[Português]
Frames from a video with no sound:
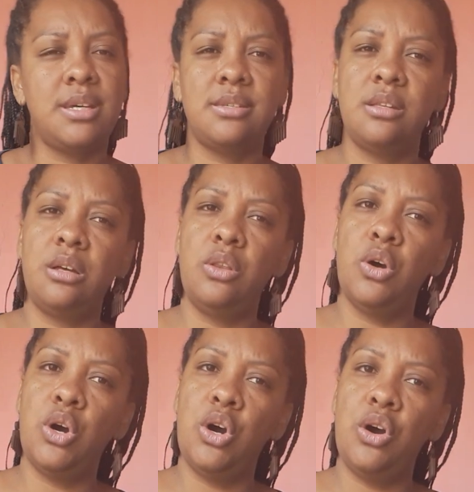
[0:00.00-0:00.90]

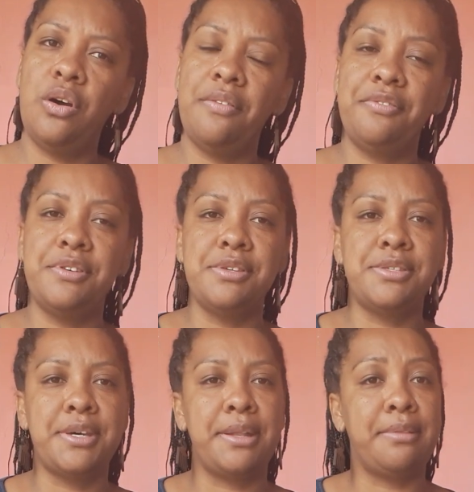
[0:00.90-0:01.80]
69,
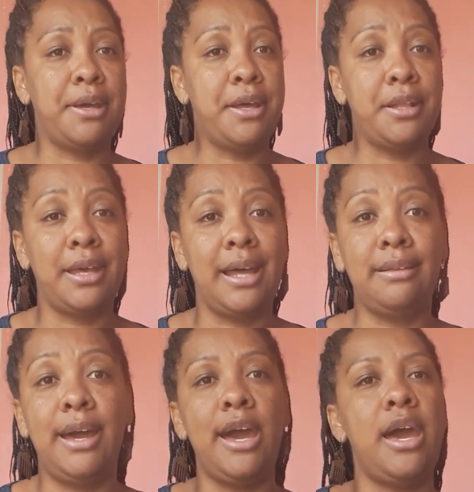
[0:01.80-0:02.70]
70 e
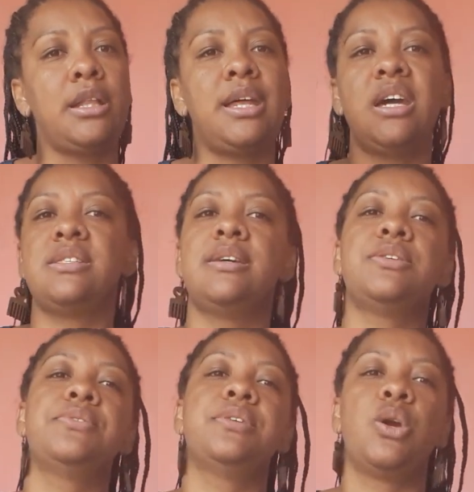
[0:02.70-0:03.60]
até
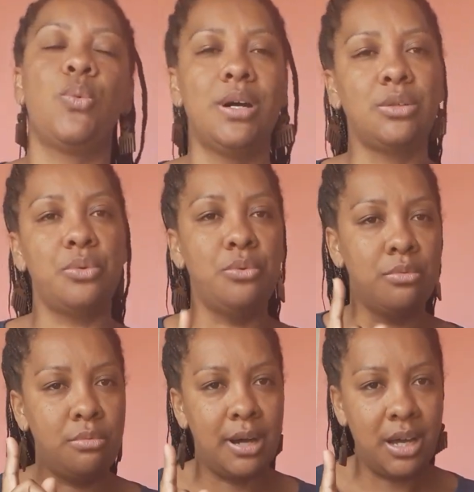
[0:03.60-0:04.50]
300, não sei quanto,
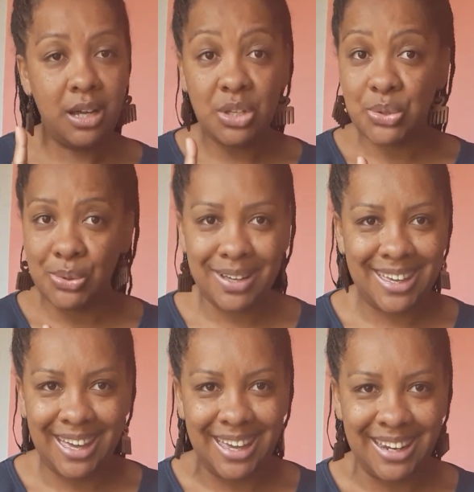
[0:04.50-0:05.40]
uma
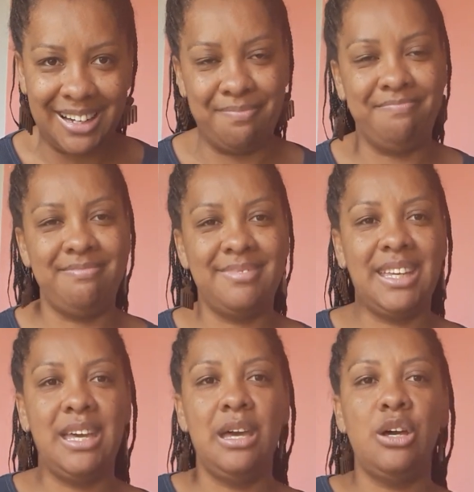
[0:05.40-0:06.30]
suqueira.
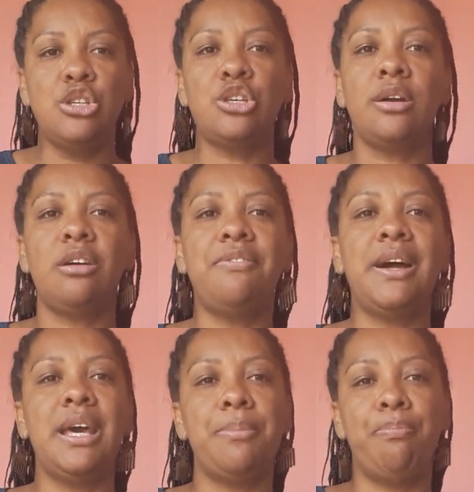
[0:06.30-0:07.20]
Só que eu
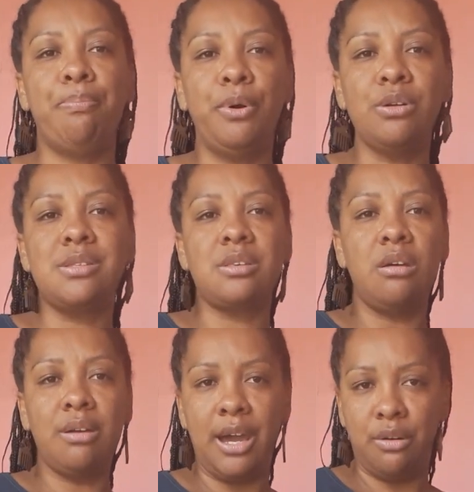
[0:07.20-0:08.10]
falei, putz,
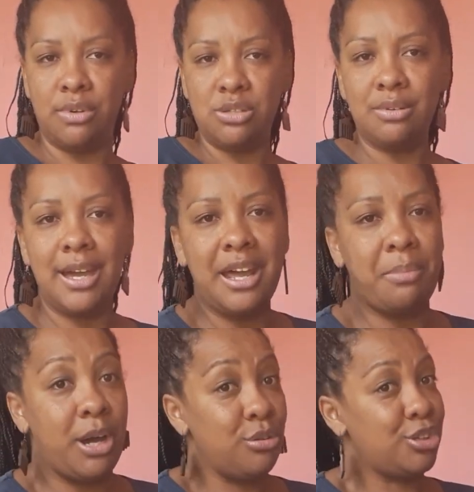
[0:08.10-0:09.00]
eu quero uma
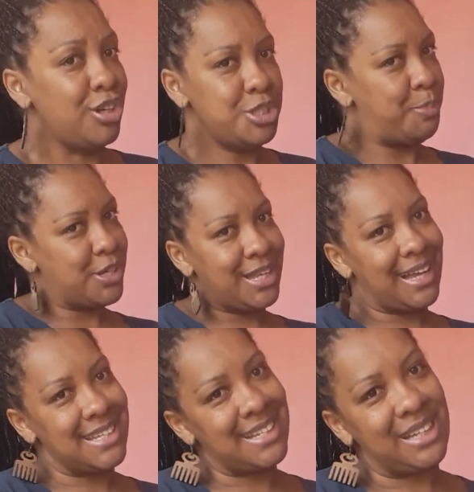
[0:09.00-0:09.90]
suqueira, mas eu não tô disposta a
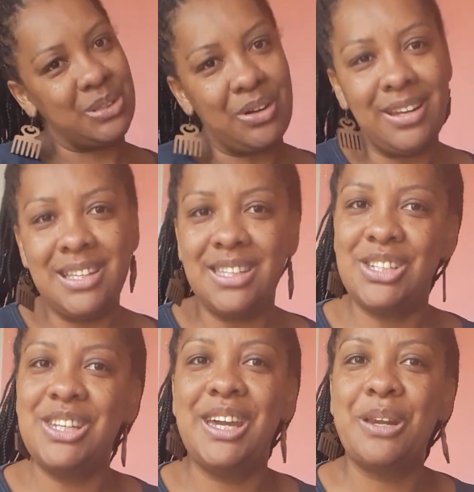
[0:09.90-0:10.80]
gastar todo esse
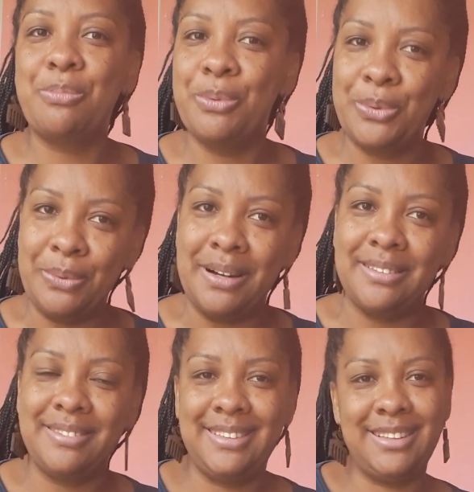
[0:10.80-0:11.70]
dinheiro por
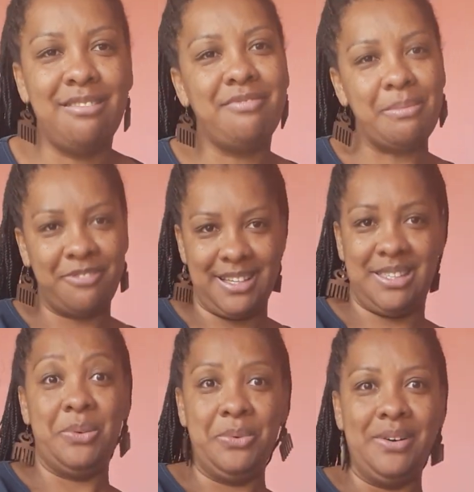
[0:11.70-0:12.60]
uma. Então vamos
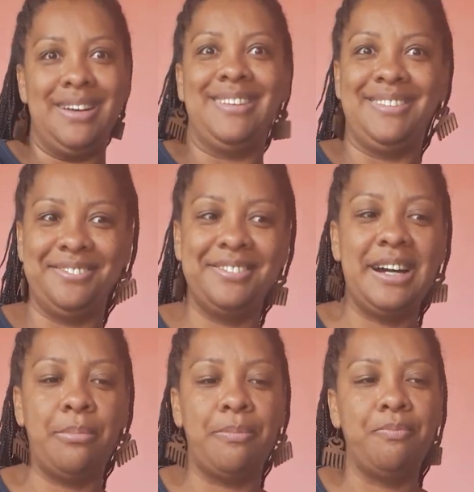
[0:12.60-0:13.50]
fazer uma?
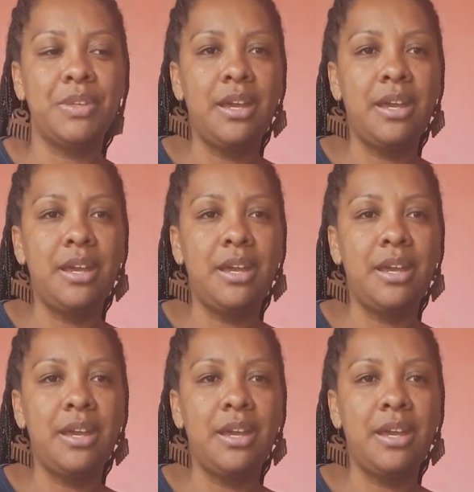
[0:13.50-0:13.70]
Vamos.